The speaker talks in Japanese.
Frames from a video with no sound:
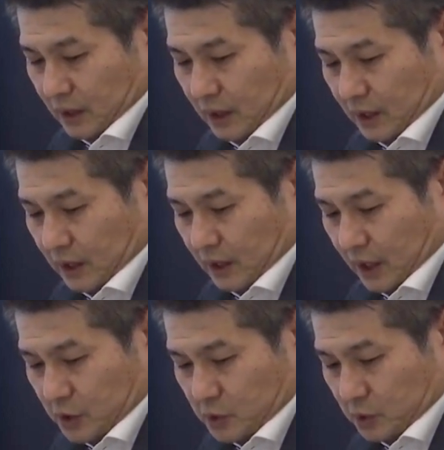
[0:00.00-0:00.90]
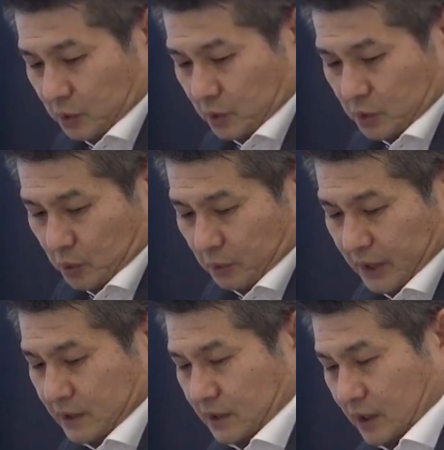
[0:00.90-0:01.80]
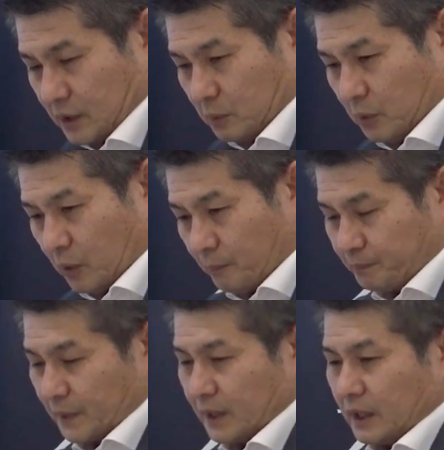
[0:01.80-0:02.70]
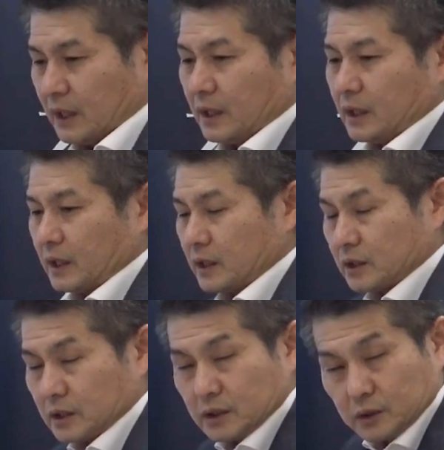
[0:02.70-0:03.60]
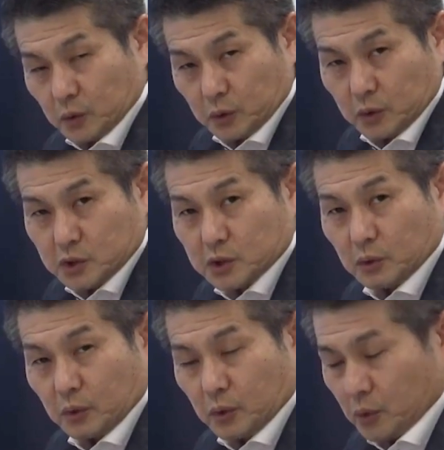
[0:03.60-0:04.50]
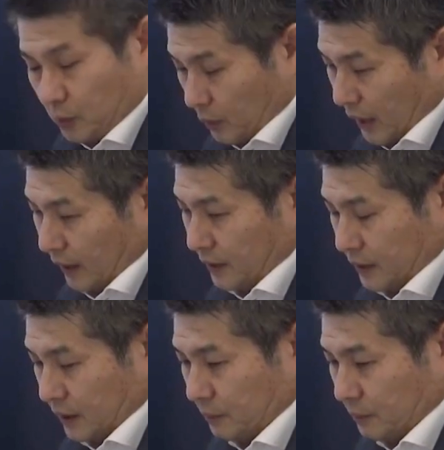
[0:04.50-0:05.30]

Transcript: 来週の相場ですけども、東京市場の方は、